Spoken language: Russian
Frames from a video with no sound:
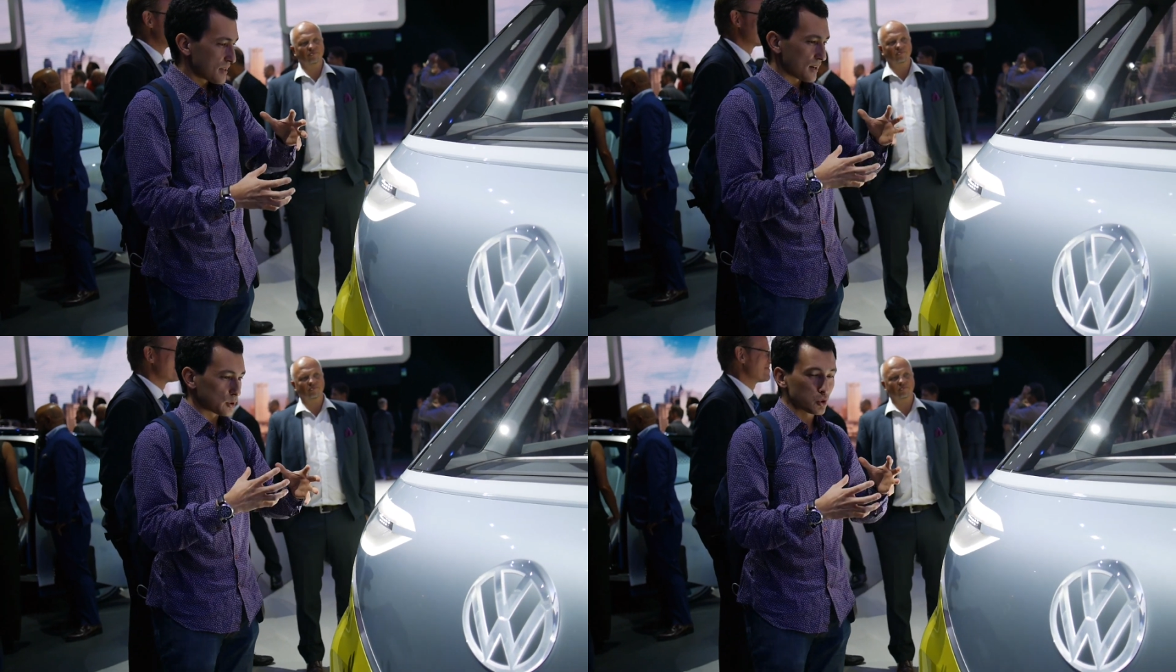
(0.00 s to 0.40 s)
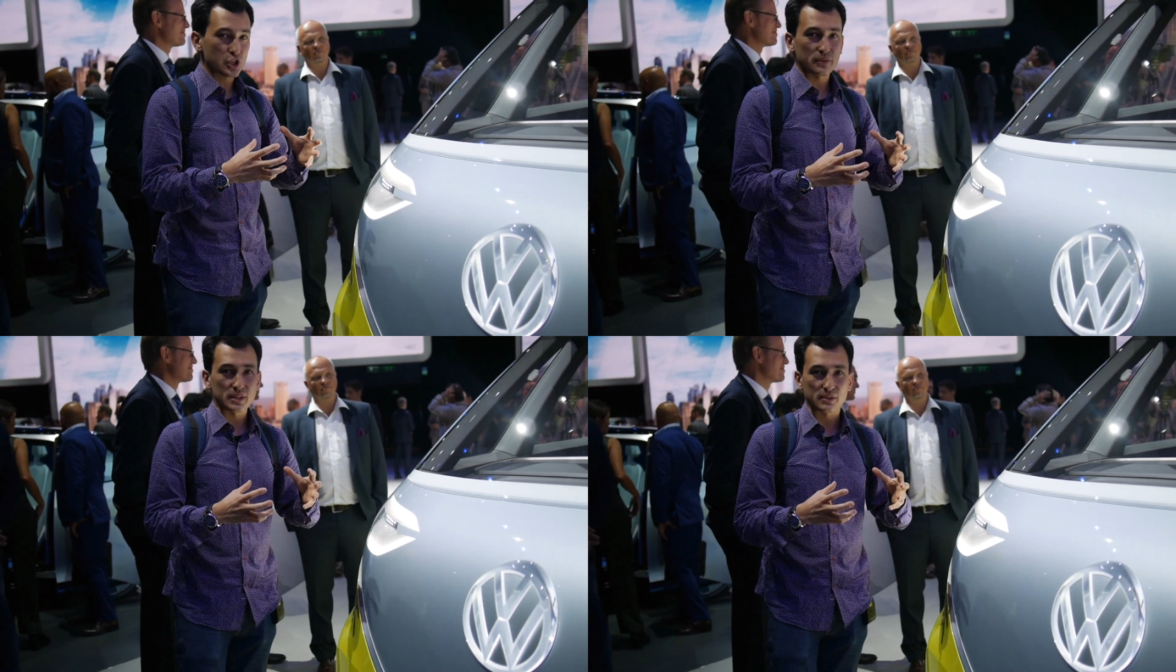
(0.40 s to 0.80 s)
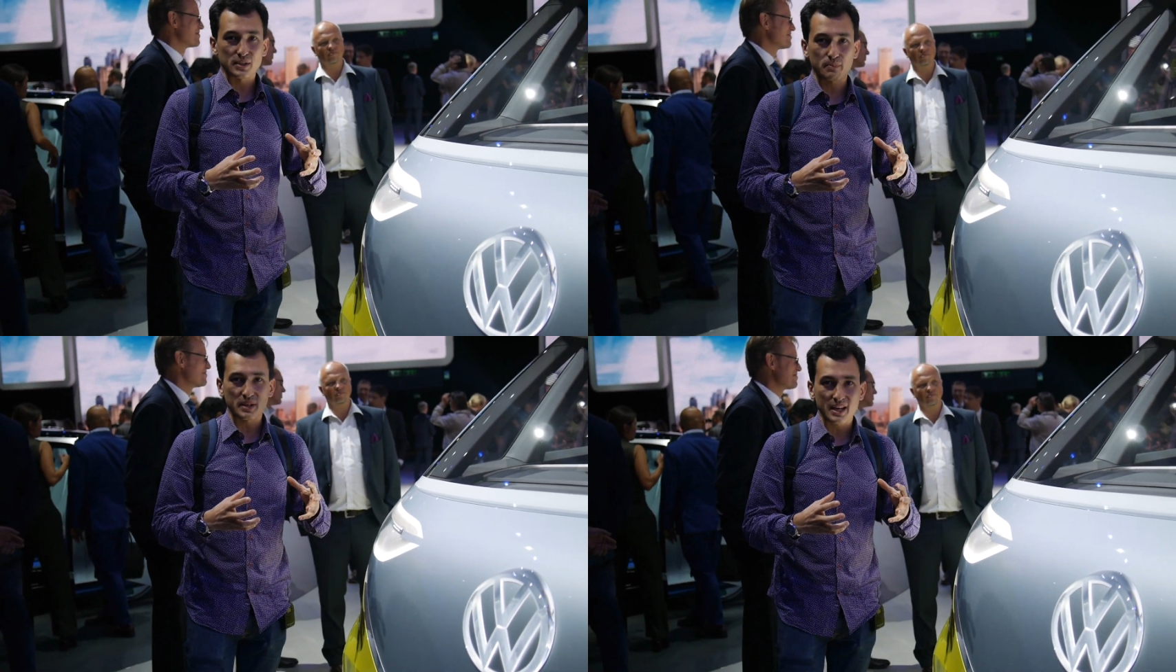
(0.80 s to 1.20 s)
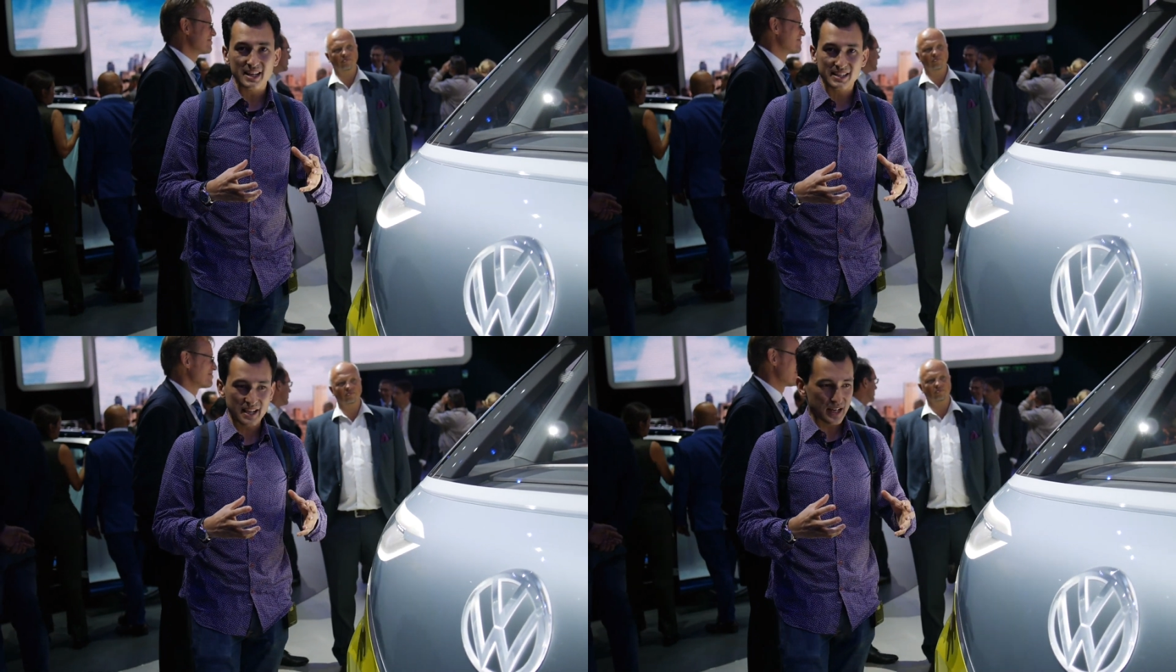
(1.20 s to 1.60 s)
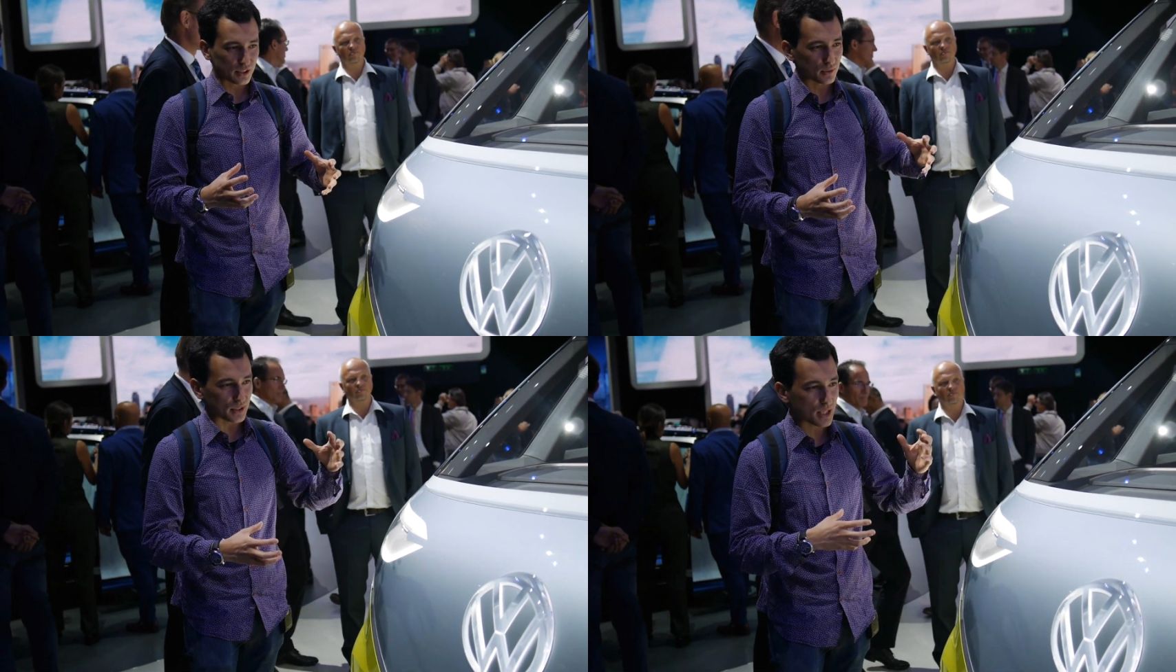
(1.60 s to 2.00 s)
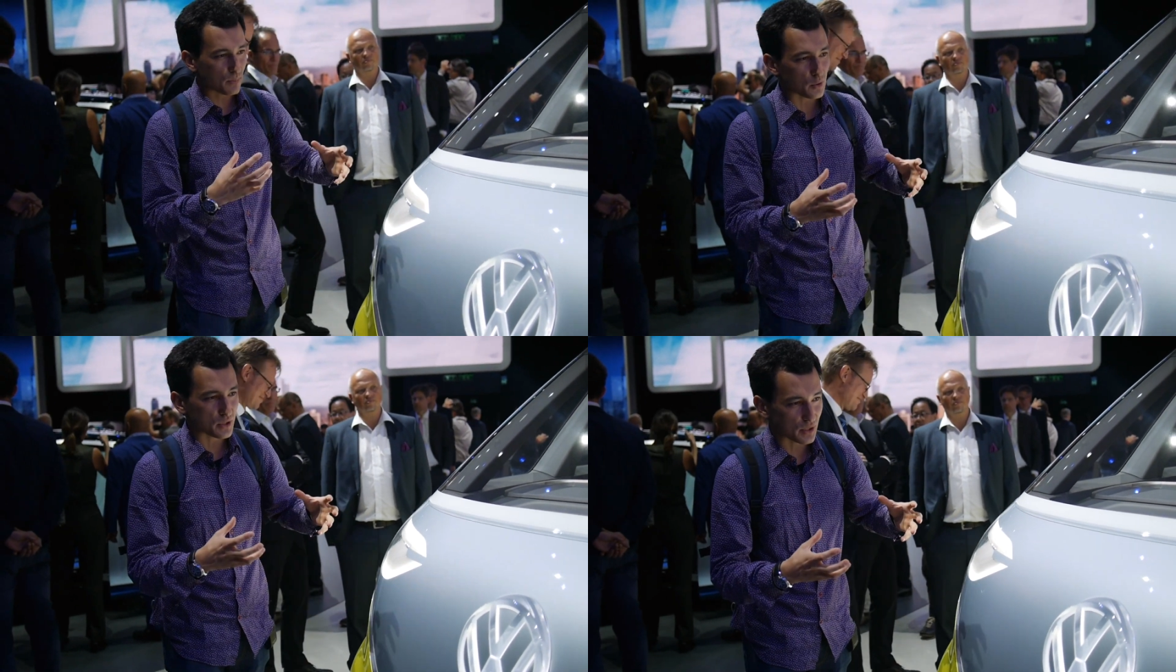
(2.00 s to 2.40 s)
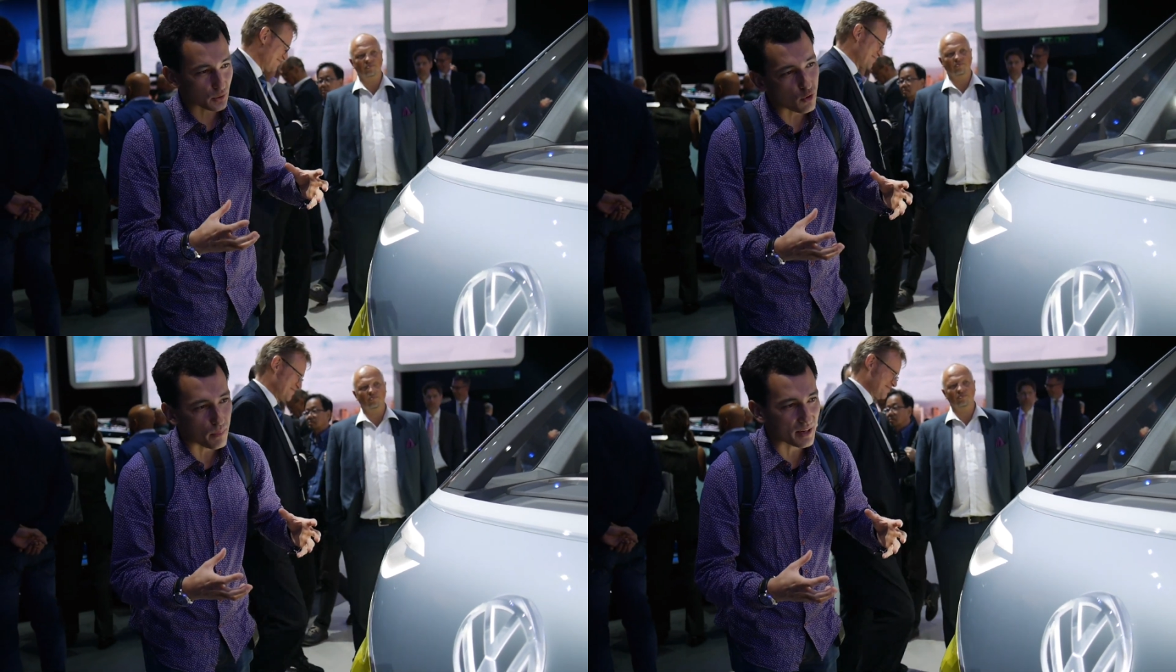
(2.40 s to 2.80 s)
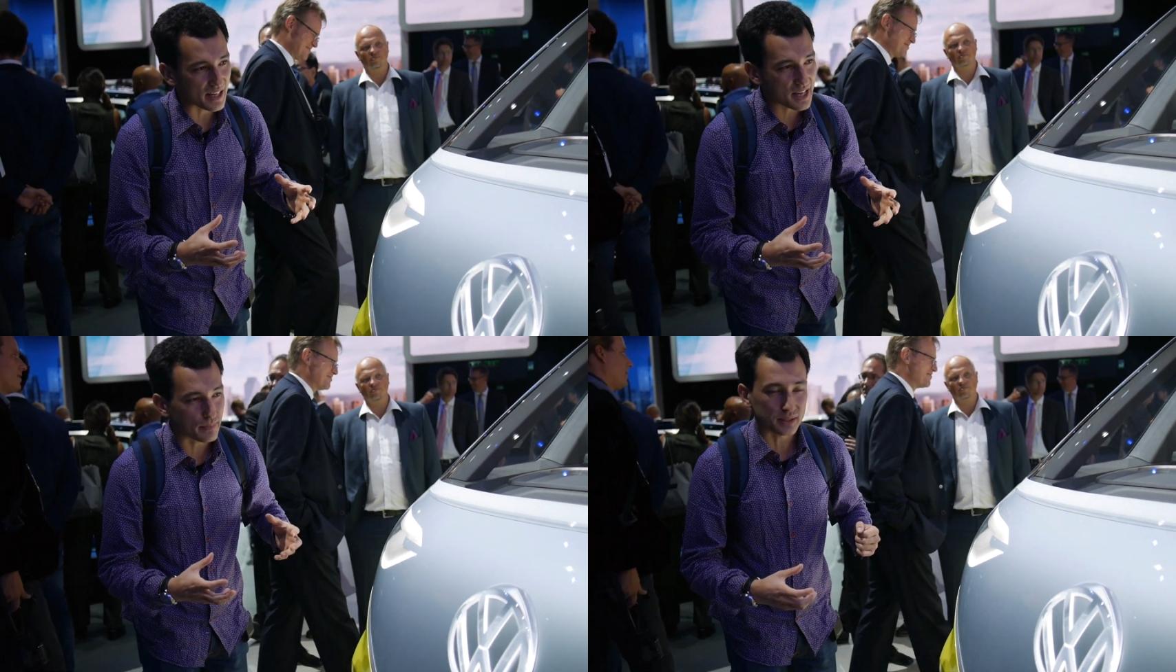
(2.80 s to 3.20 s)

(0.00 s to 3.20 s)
а, душевность восприятия этого транспортера нового поколения,